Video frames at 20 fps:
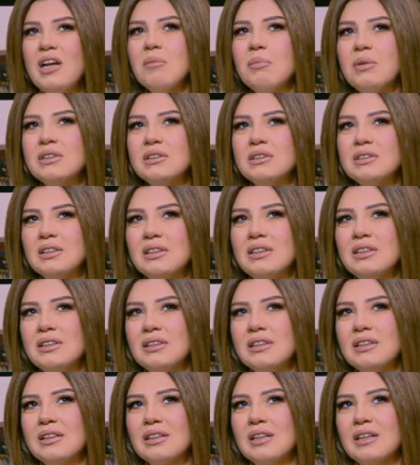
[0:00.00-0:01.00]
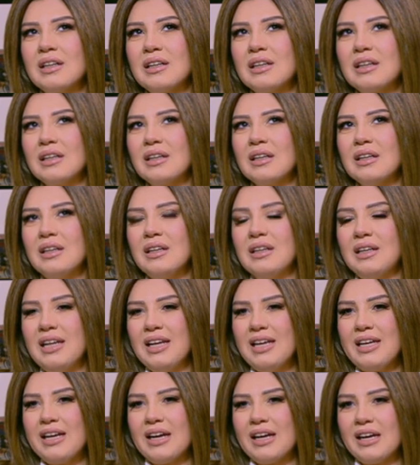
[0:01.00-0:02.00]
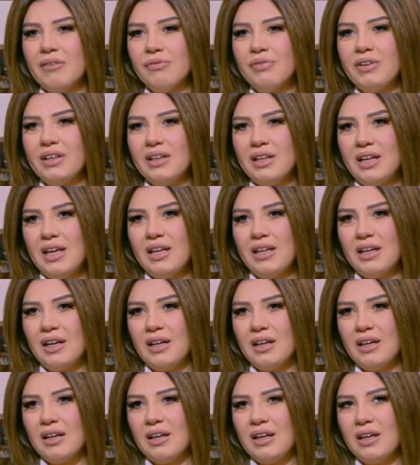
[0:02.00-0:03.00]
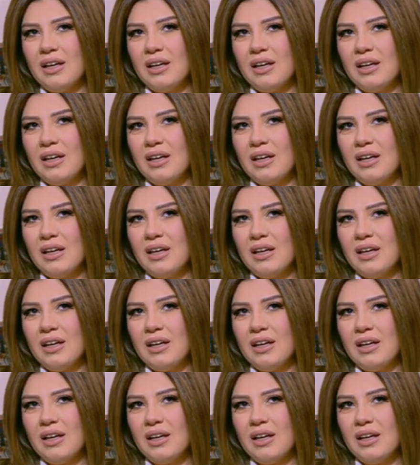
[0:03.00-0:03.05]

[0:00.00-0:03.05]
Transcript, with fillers: انا بصيت ليا كفنانه